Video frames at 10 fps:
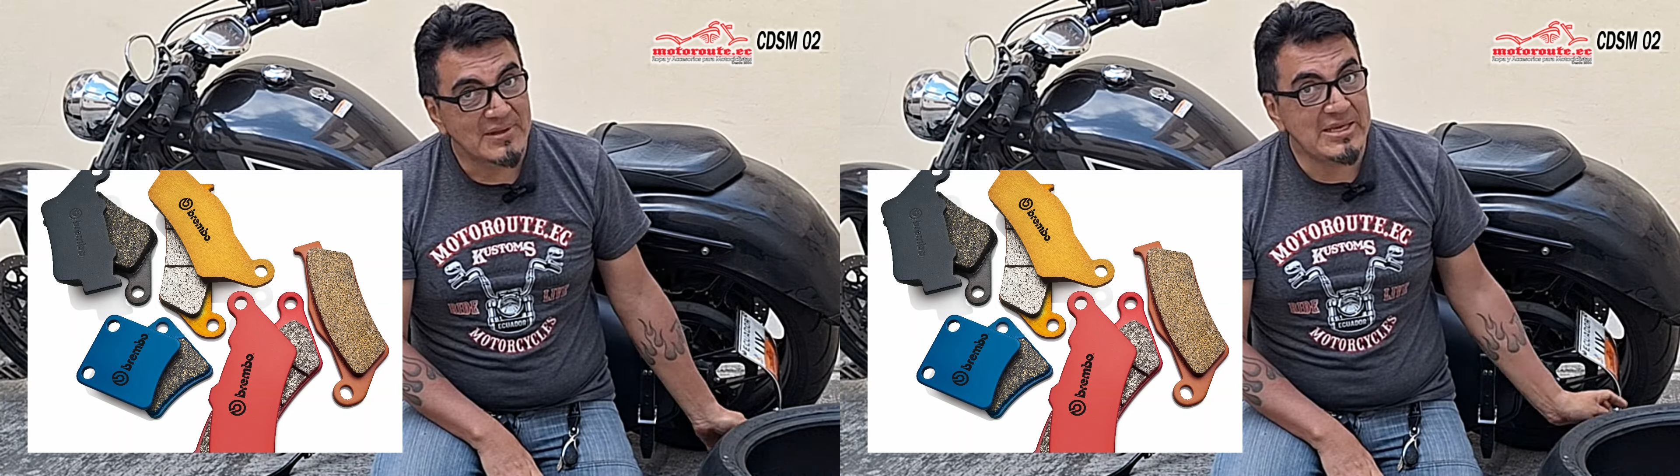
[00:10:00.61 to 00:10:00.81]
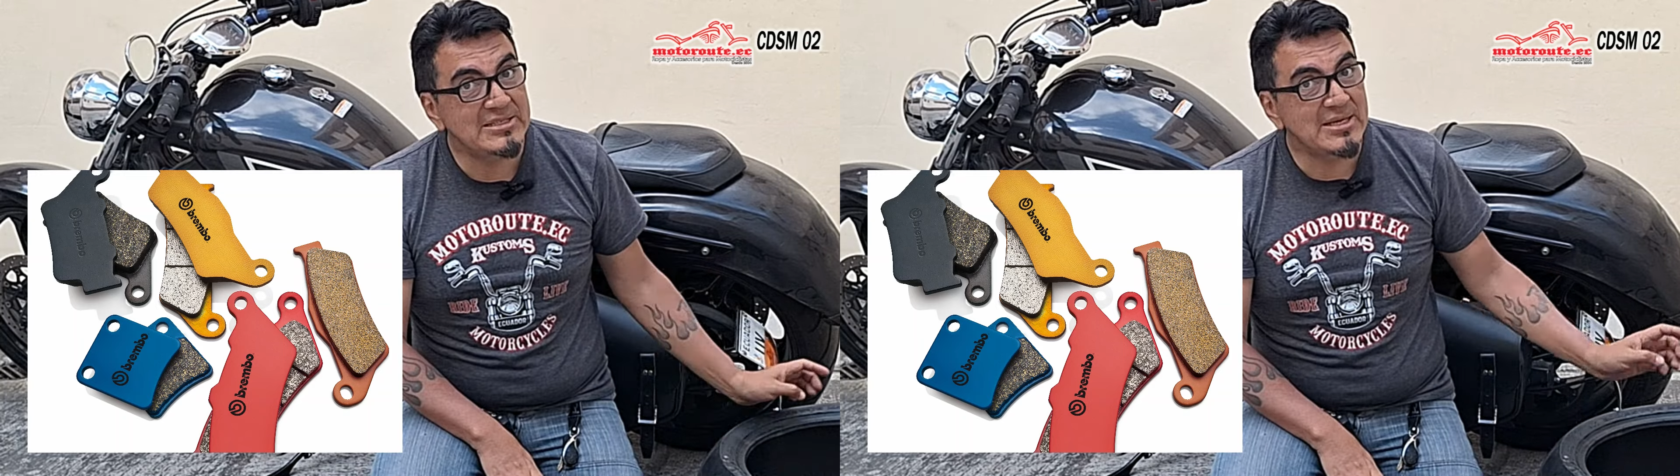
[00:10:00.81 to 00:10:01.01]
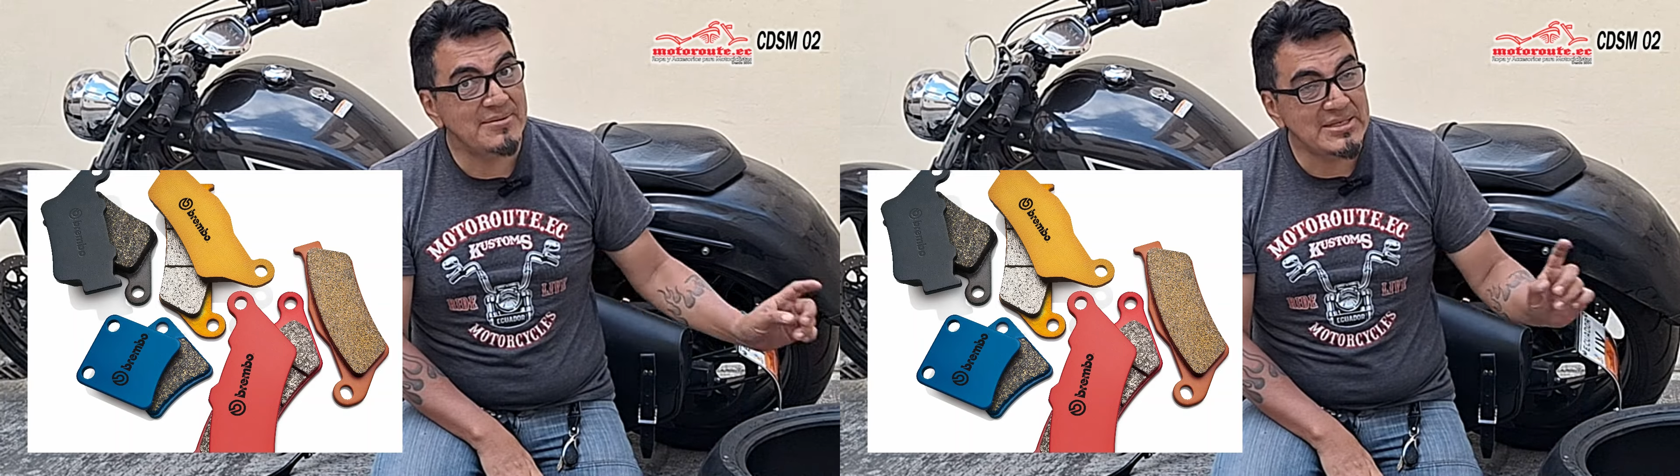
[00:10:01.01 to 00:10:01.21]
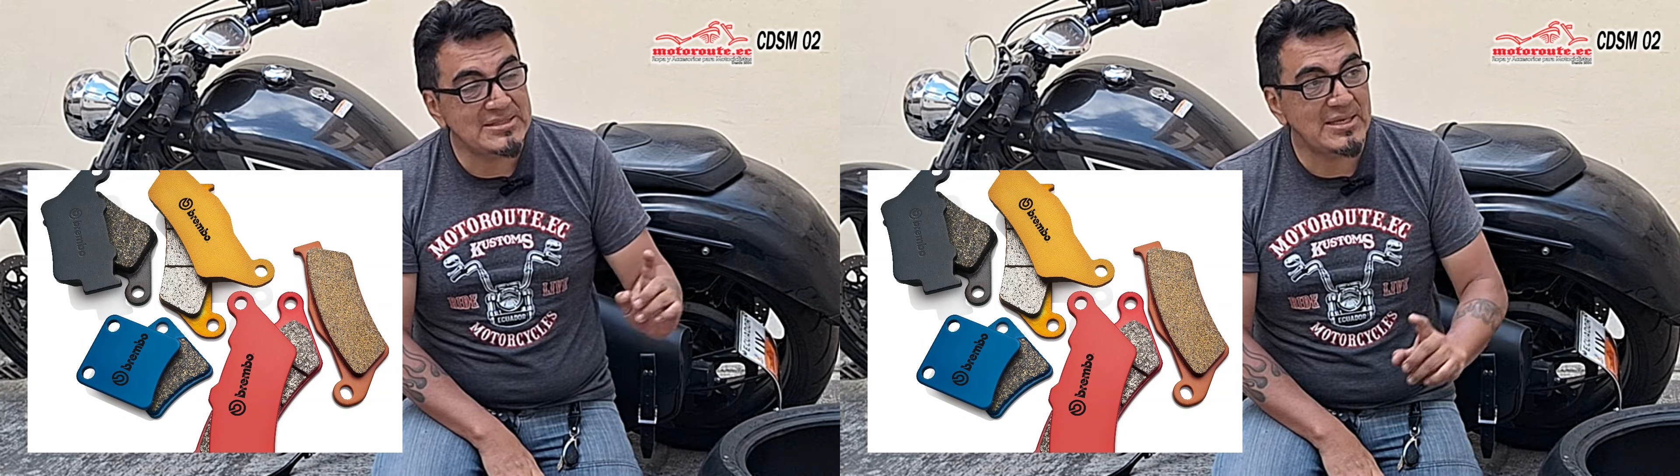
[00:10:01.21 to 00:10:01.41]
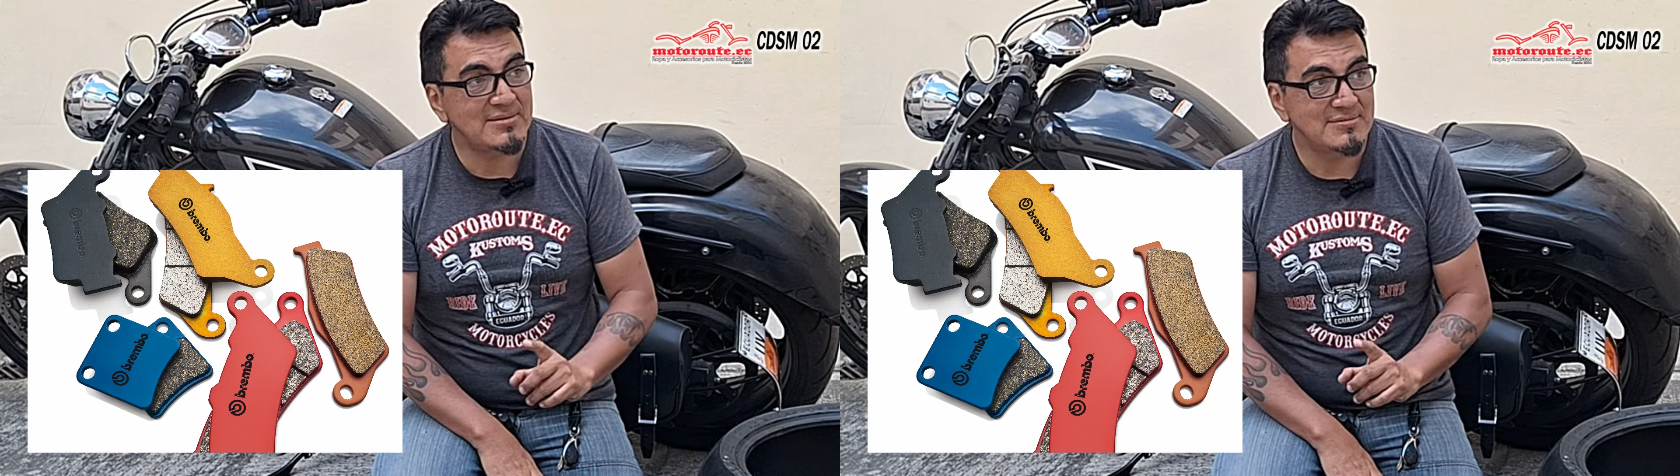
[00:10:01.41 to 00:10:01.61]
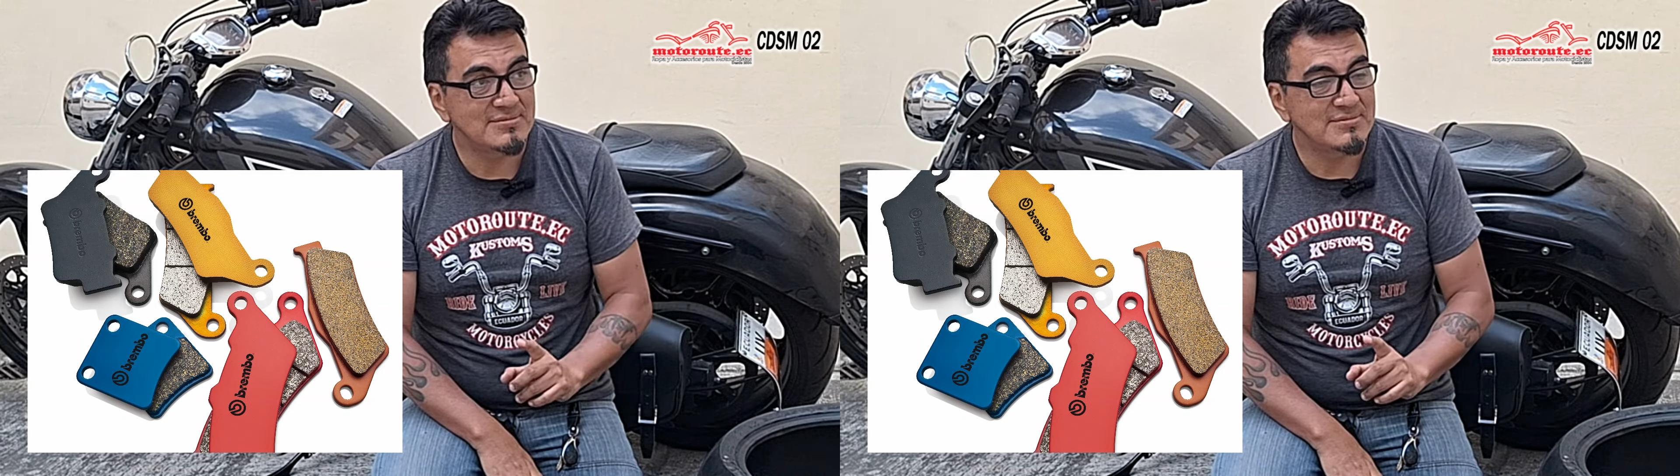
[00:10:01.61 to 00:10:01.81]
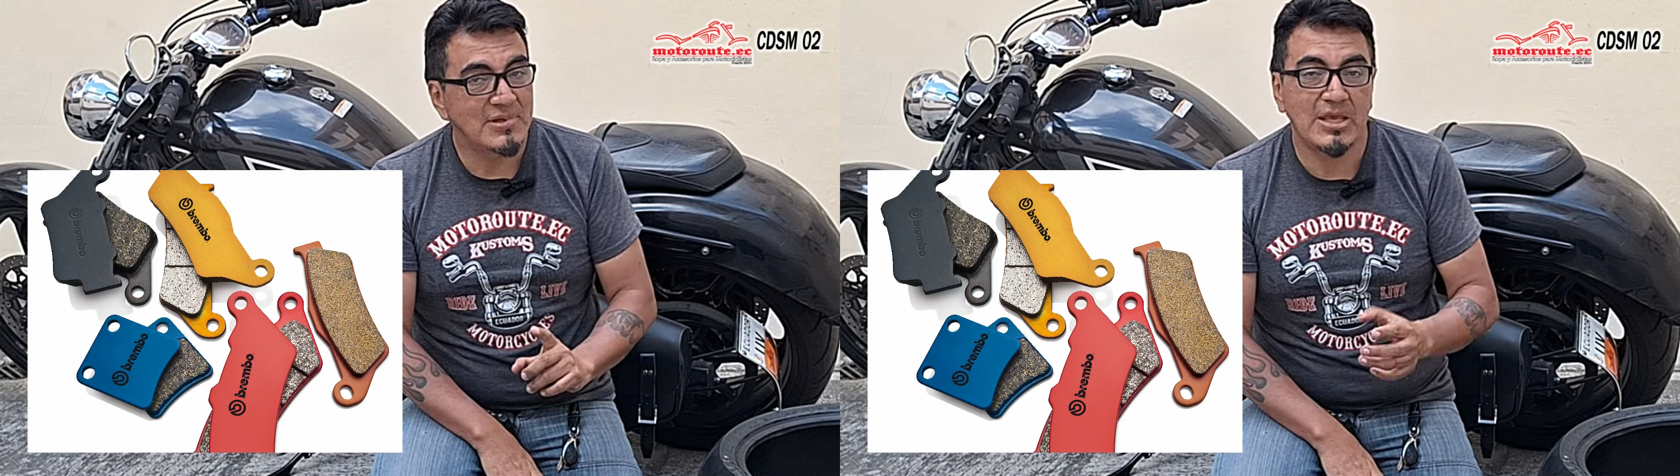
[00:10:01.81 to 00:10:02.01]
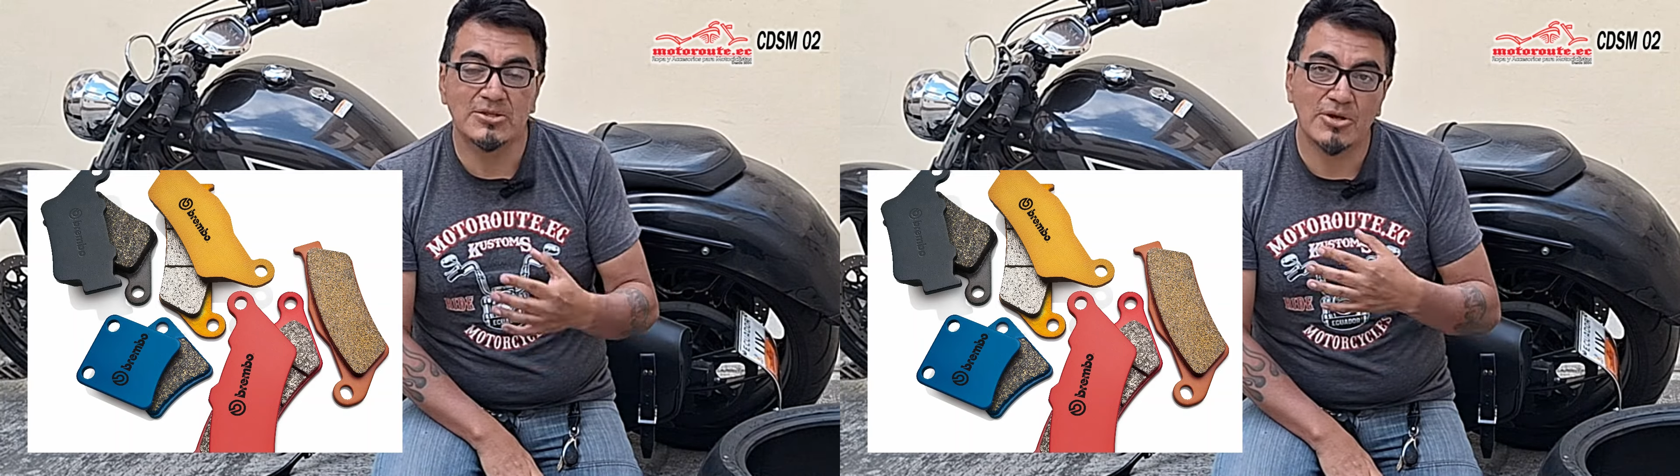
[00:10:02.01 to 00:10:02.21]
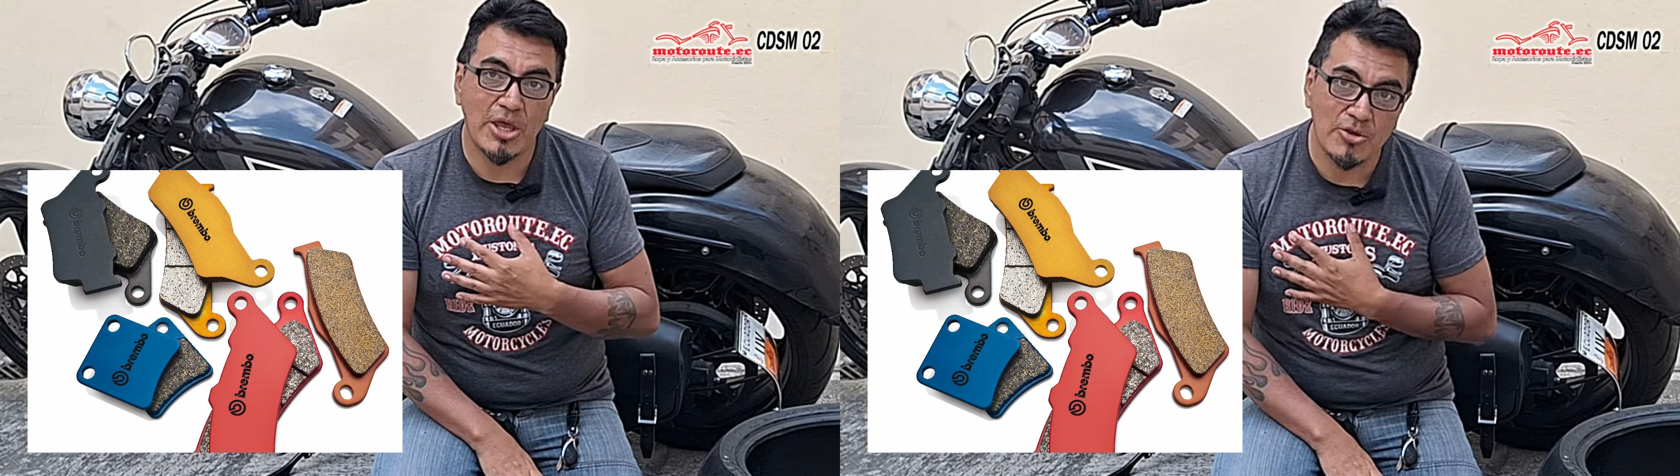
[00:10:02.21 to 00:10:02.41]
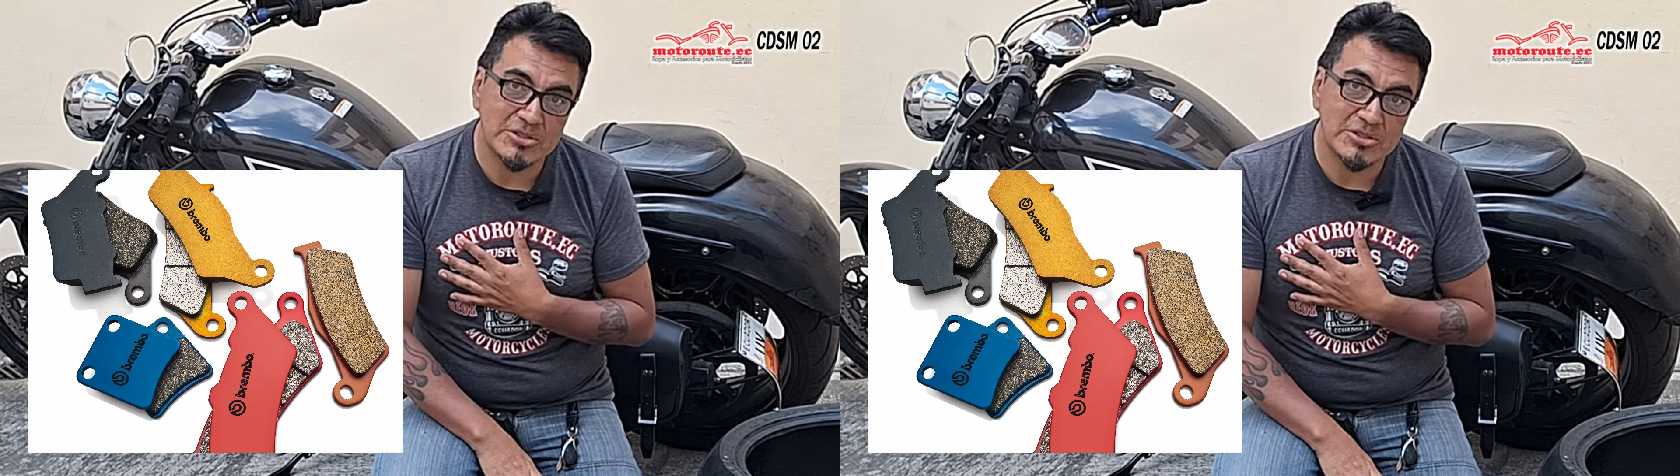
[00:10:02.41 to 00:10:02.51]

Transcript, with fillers: y revisen, y es lo que